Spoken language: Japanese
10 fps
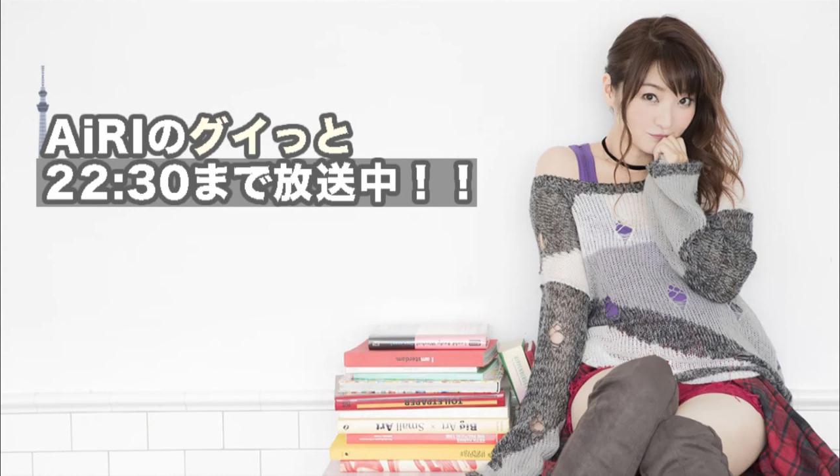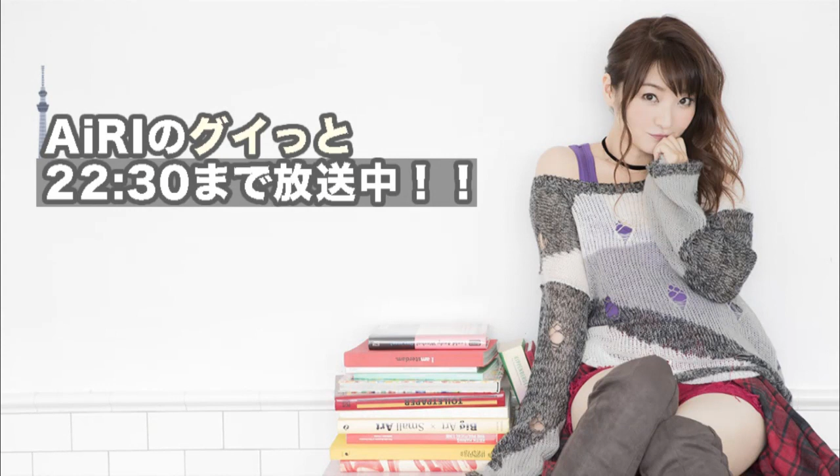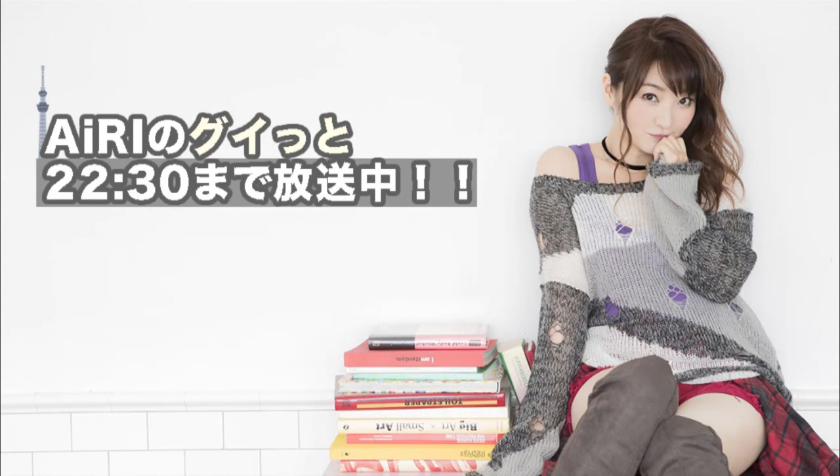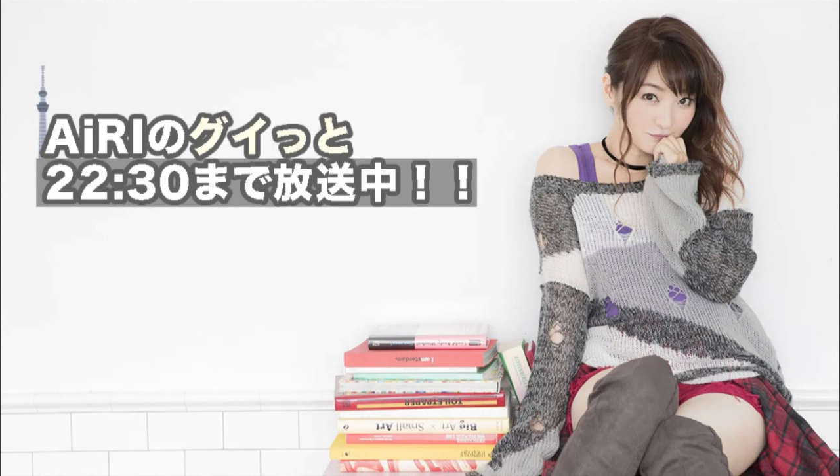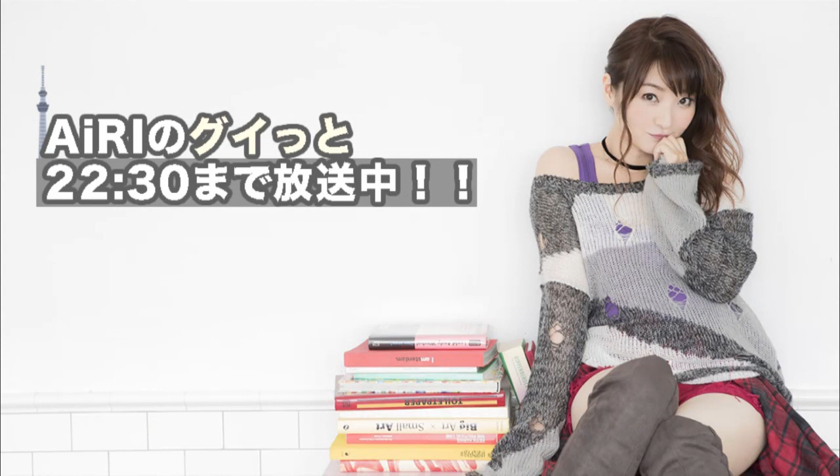あ
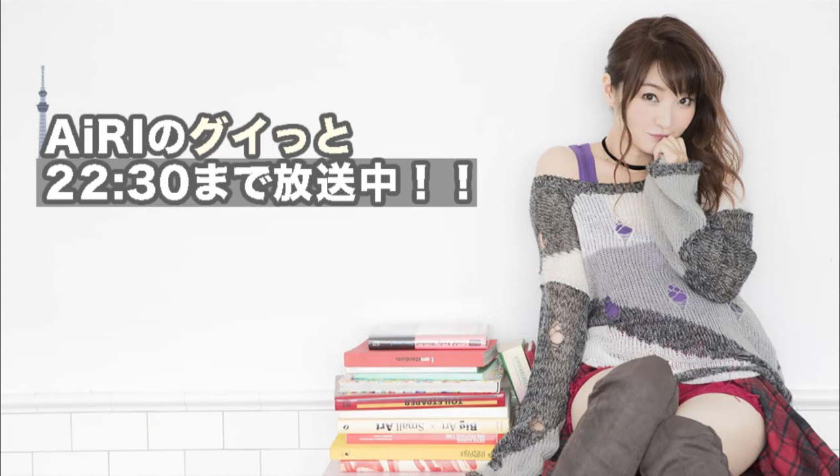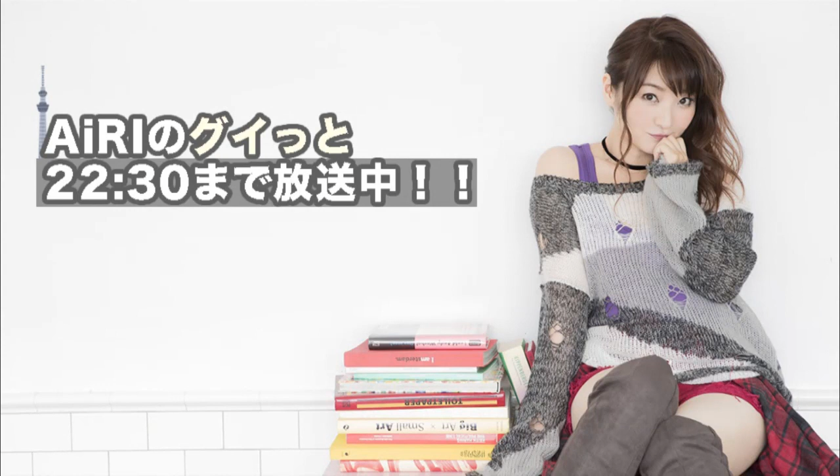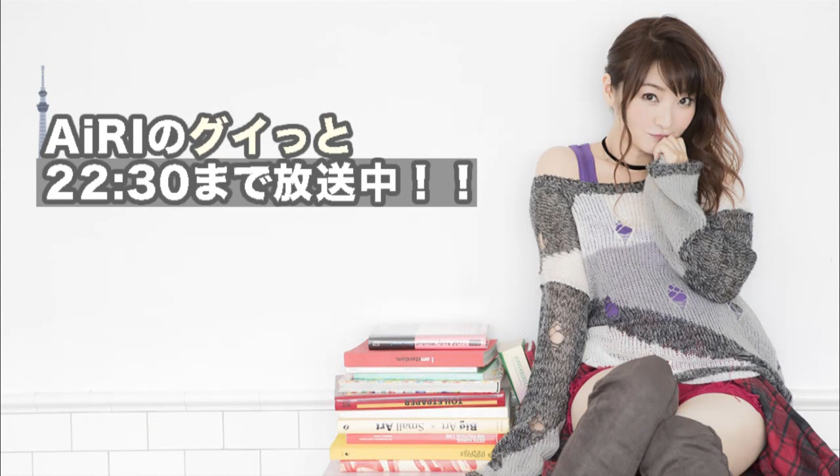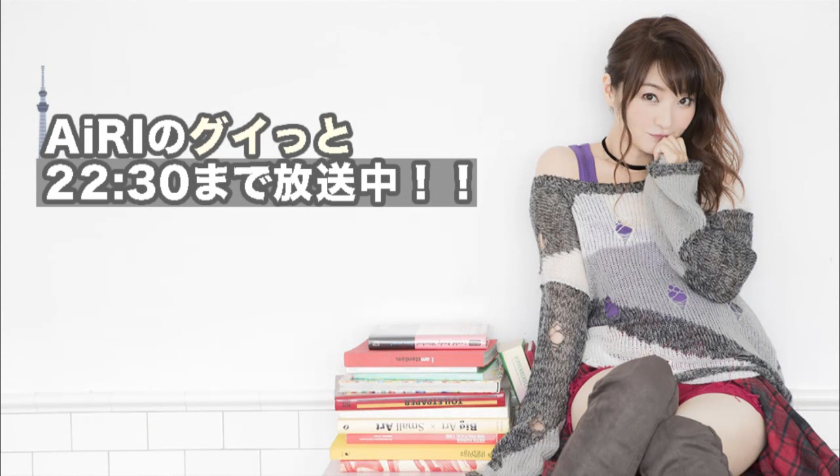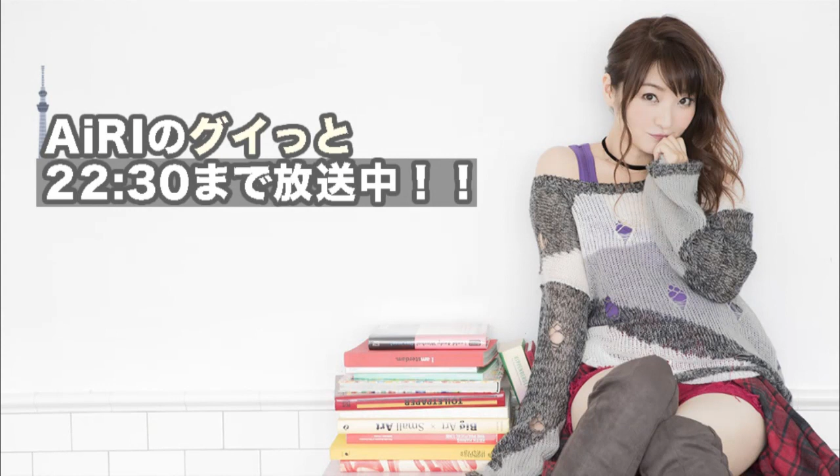
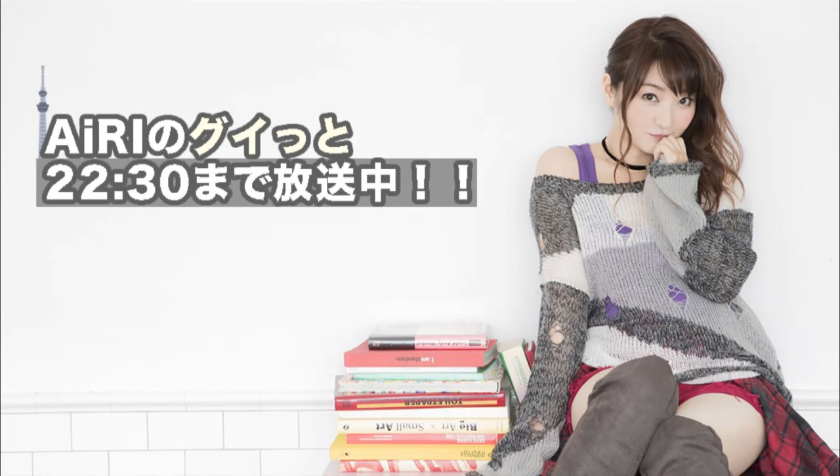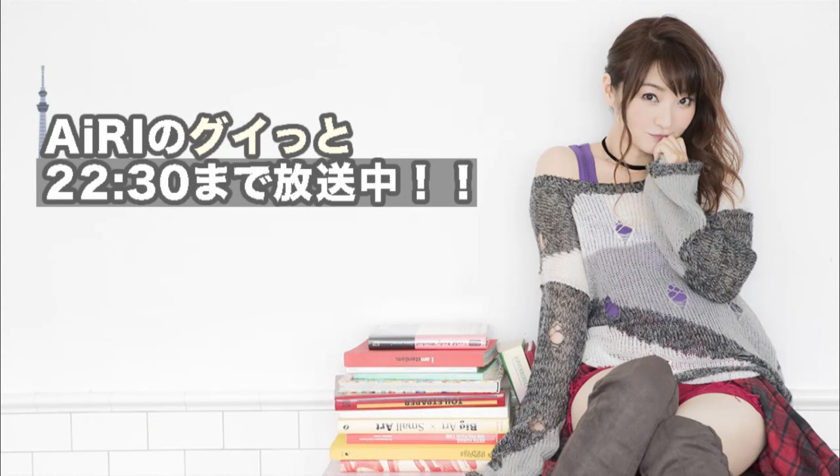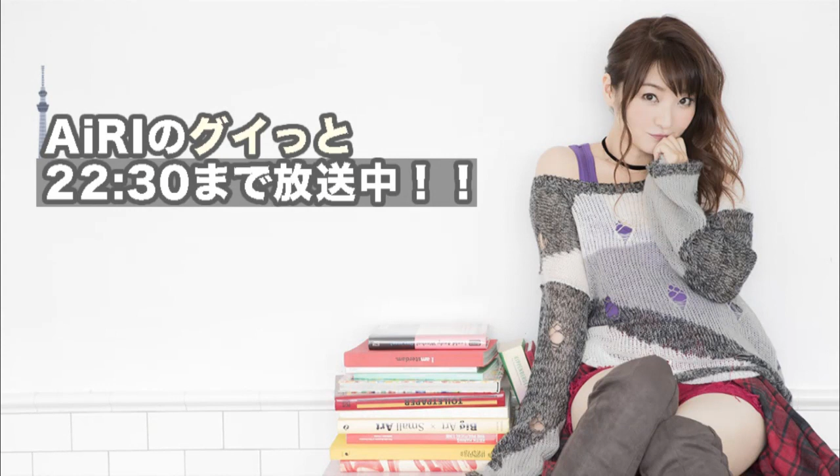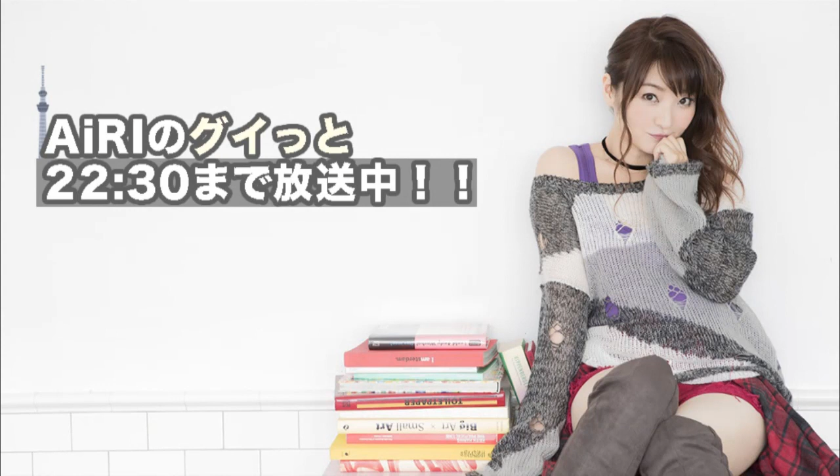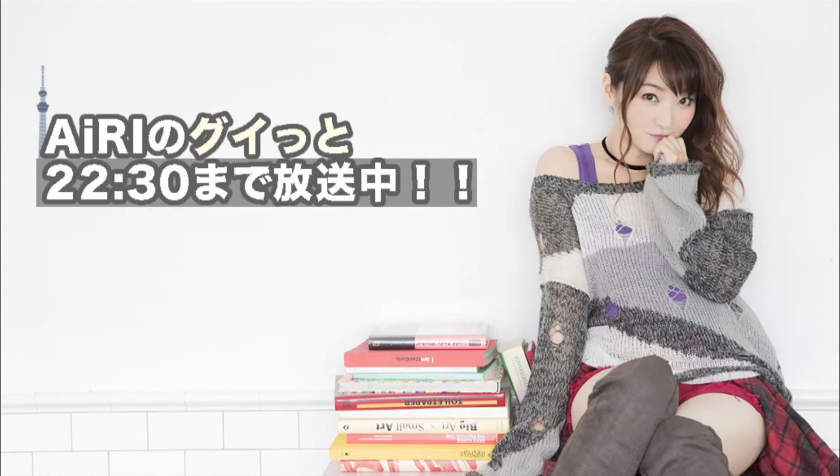の
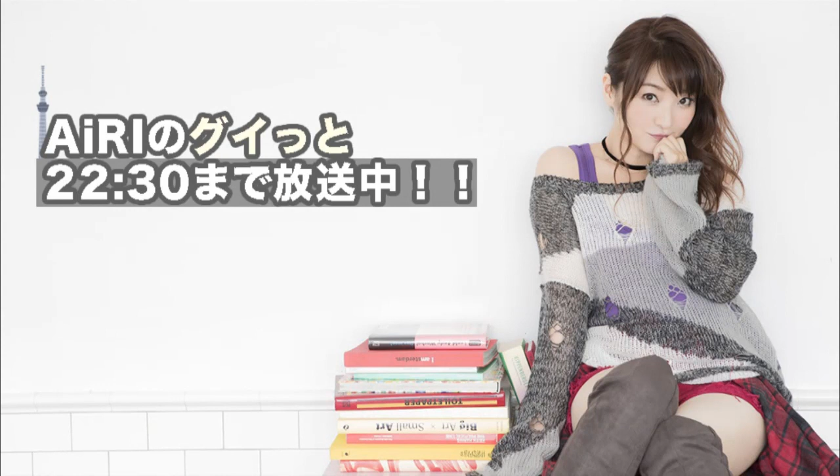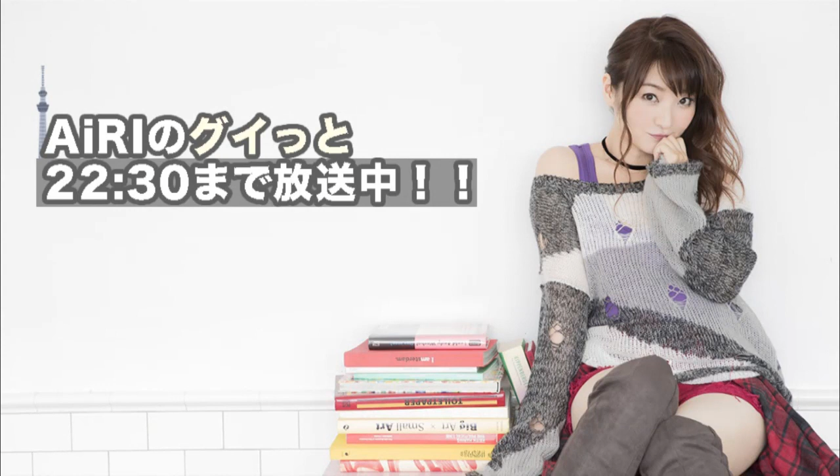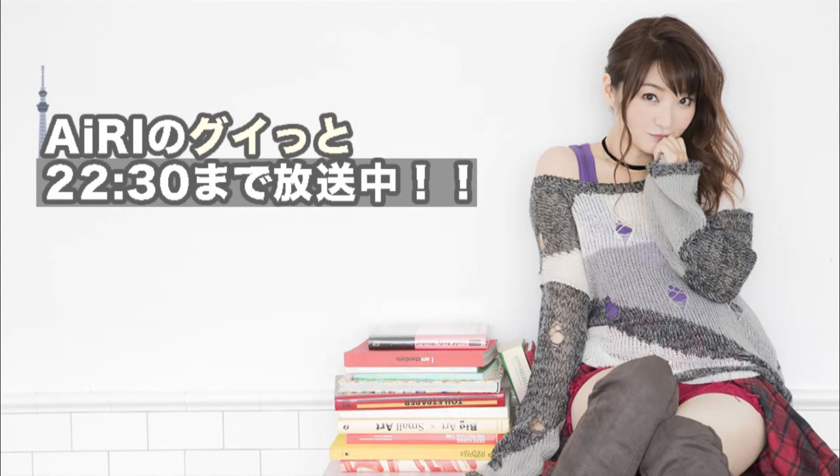友